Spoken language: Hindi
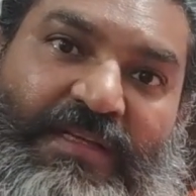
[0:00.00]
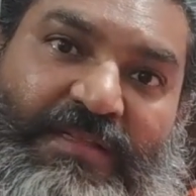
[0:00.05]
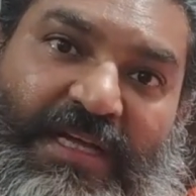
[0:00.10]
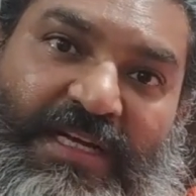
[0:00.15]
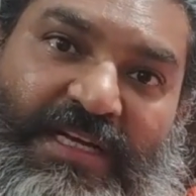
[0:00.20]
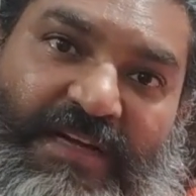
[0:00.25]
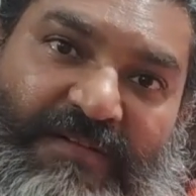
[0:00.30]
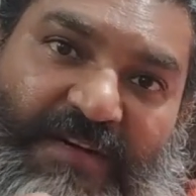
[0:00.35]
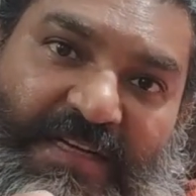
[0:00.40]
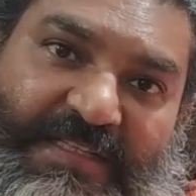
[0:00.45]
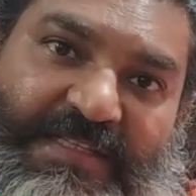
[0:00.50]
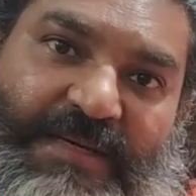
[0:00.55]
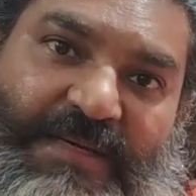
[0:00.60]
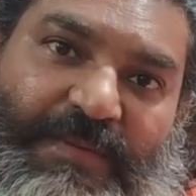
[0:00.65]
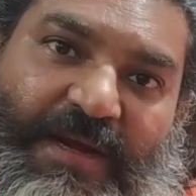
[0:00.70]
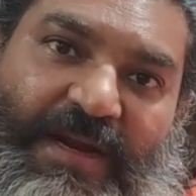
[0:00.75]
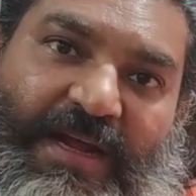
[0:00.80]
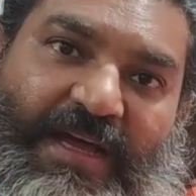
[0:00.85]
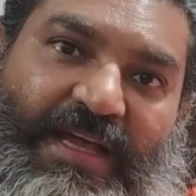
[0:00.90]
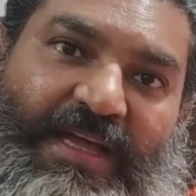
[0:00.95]
धन्यवाद से
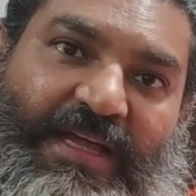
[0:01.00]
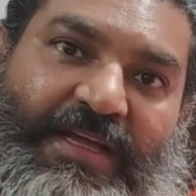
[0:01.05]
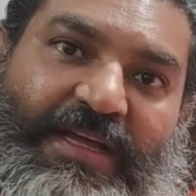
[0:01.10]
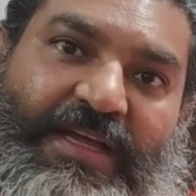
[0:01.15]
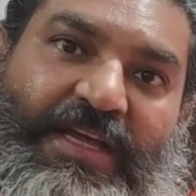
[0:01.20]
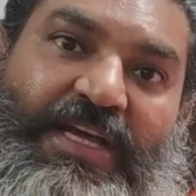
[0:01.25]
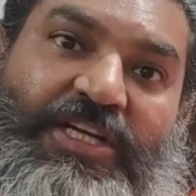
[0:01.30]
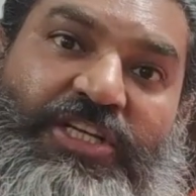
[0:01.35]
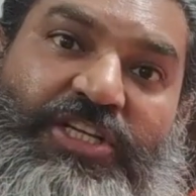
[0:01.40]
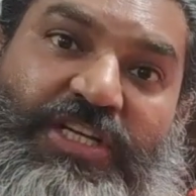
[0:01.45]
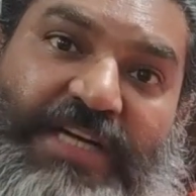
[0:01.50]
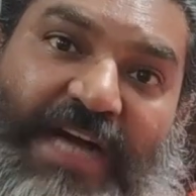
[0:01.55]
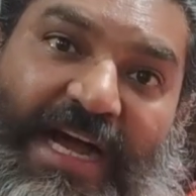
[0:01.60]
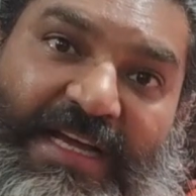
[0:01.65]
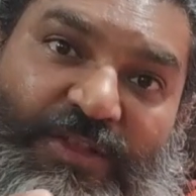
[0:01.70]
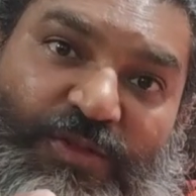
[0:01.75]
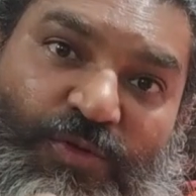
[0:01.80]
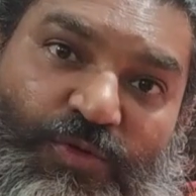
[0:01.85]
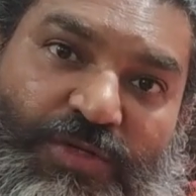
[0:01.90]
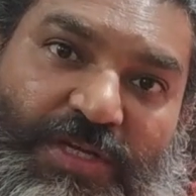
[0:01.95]
भरा है
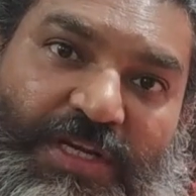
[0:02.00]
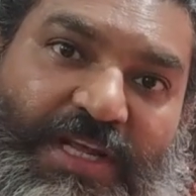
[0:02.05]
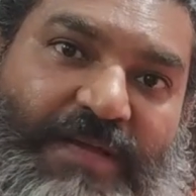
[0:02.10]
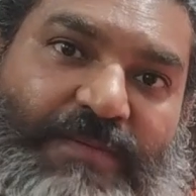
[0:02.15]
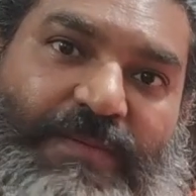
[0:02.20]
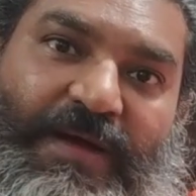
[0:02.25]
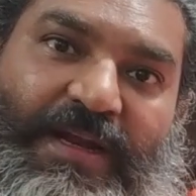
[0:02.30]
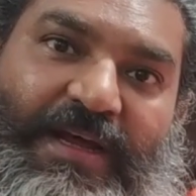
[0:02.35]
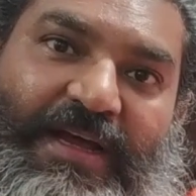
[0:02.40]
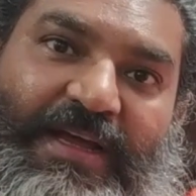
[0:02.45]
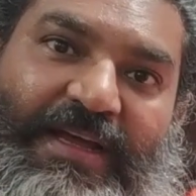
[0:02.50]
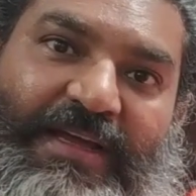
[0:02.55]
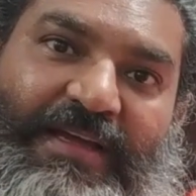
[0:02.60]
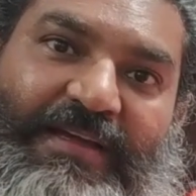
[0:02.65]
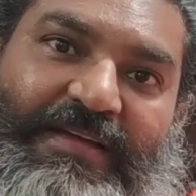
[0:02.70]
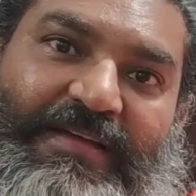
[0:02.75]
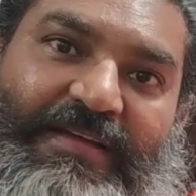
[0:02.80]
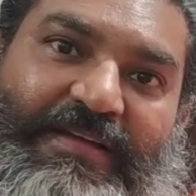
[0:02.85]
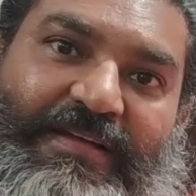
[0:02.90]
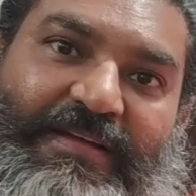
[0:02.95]
शिकायतों से नहीं भरा
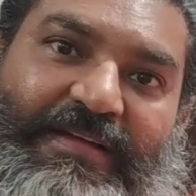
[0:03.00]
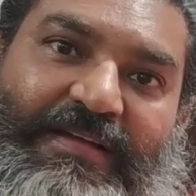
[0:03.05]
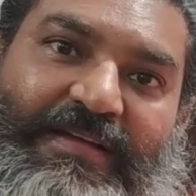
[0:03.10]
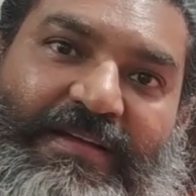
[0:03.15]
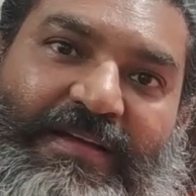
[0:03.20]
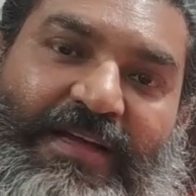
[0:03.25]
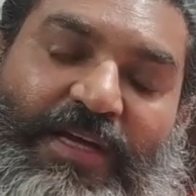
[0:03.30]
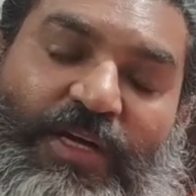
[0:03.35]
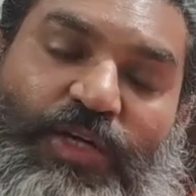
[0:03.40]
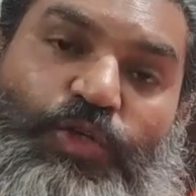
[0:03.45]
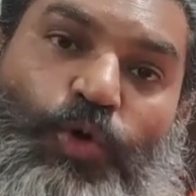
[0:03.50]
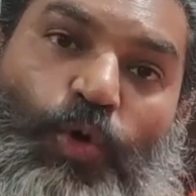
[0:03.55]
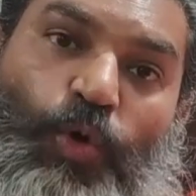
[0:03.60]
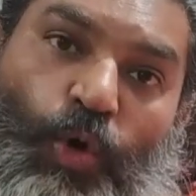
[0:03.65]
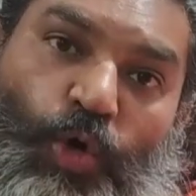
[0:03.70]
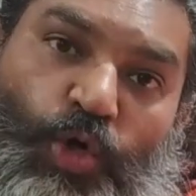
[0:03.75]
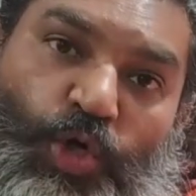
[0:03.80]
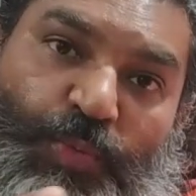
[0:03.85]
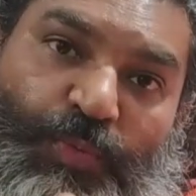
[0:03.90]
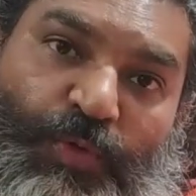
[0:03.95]
है जो
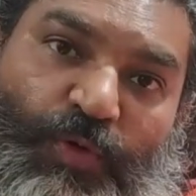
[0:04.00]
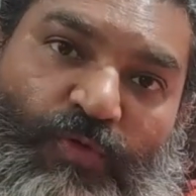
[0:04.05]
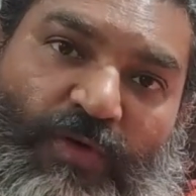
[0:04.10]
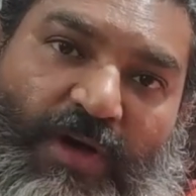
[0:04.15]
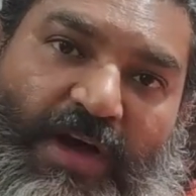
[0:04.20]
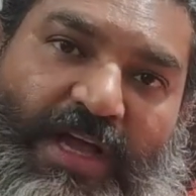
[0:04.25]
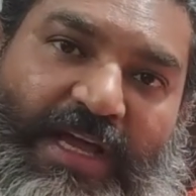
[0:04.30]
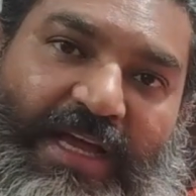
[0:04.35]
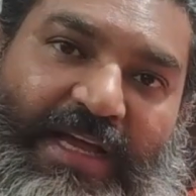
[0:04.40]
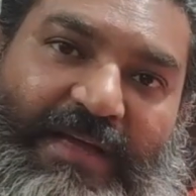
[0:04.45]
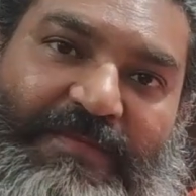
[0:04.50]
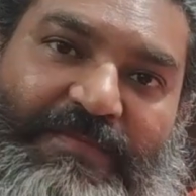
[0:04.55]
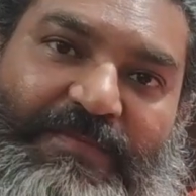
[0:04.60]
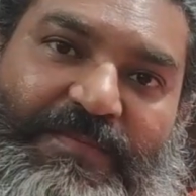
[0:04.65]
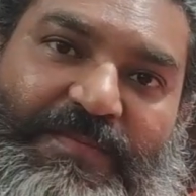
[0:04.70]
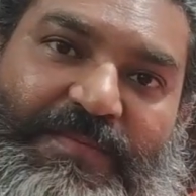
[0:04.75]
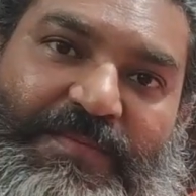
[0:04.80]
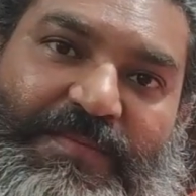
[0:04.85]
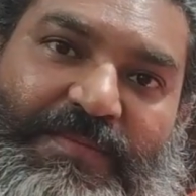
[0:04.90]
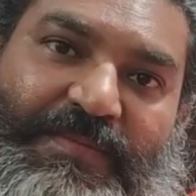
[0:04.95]
होशपूर्वक
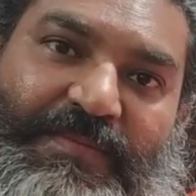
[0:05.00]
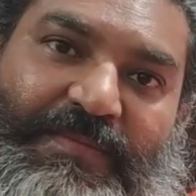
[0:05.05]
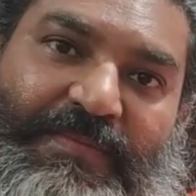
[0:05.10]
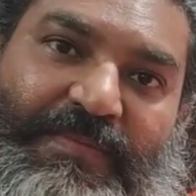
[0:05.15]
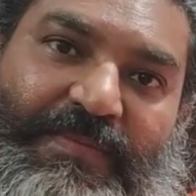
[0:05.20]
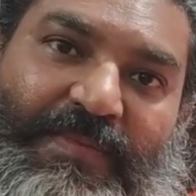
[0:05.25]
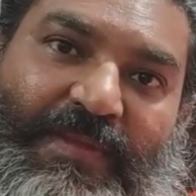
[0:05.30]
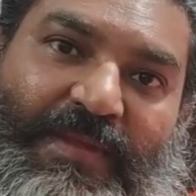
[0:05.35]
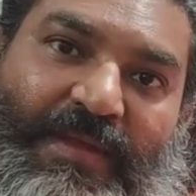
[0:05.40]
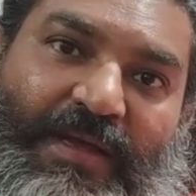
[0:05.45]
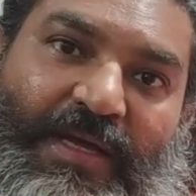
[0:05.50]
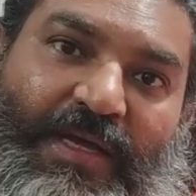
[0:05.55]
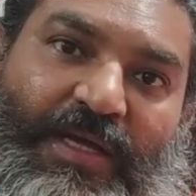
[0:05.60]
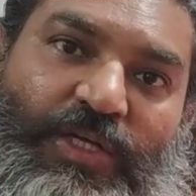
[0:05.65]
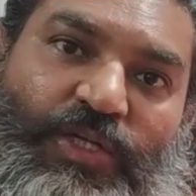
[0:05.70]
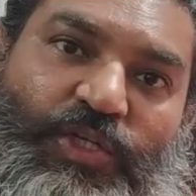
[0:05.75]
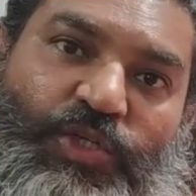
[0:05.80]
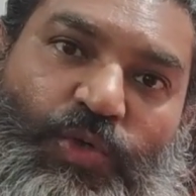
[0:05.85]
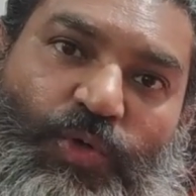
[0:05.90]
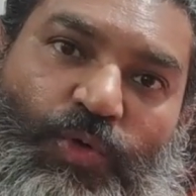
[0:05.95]

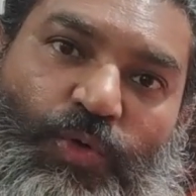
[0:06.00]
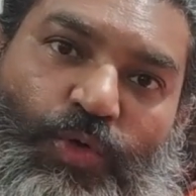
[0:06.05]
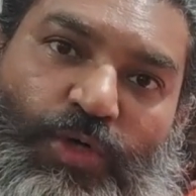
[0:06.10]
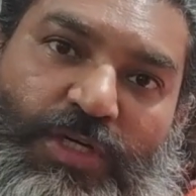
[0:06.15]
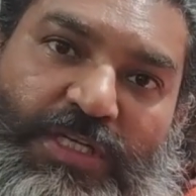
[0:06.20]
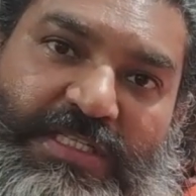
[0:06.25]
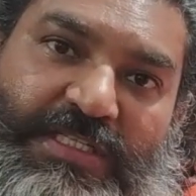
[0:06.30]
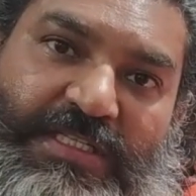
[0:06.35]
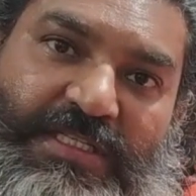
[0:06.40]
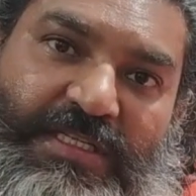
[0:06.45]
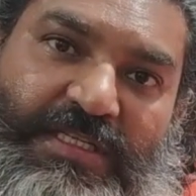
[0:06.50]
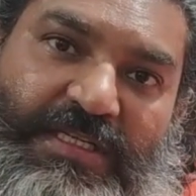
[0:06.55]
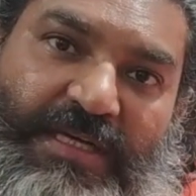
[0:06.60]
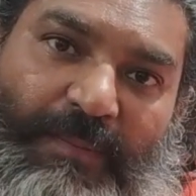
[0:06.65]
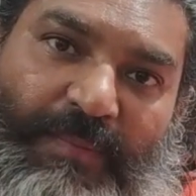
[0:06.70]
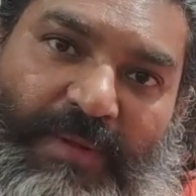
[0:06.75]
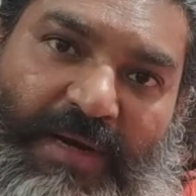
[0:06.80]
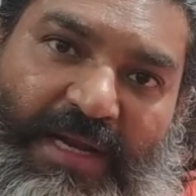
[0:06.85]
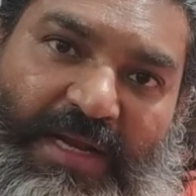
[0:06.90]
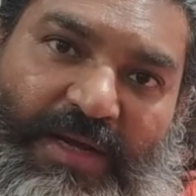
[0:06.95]
है जो किसी
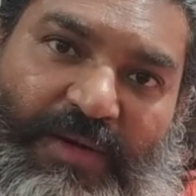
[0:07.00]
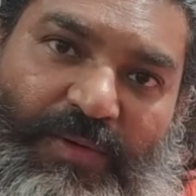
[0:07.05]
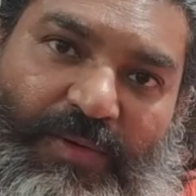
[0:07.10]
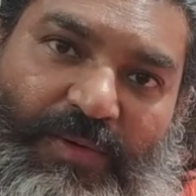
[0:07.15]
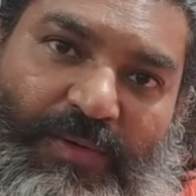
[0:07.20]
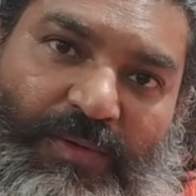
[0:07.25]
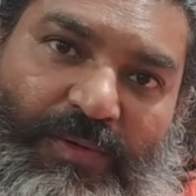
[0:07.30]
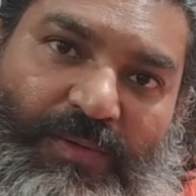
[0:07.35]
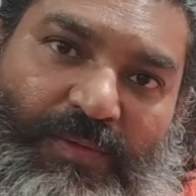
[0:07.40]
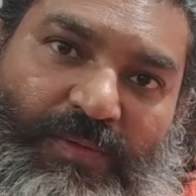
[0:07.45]
गमले को